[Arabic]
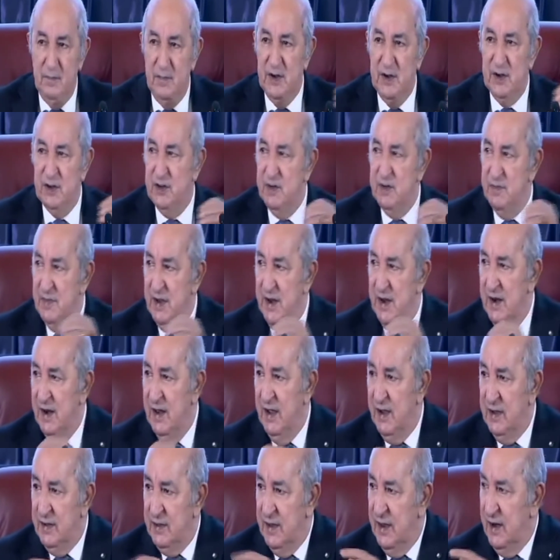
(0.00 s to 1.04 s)
باش تميل
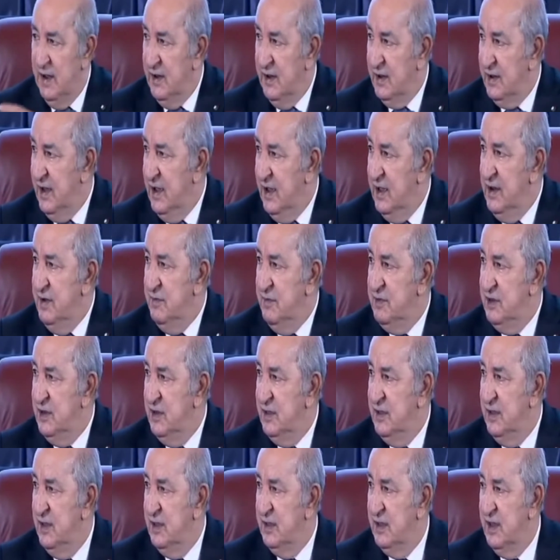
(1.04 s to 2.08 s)
الاخضر عن قريب
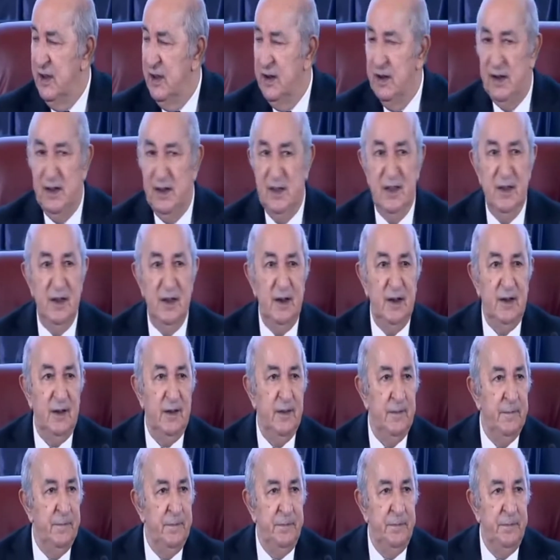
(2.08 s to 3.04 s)
جدا كذلك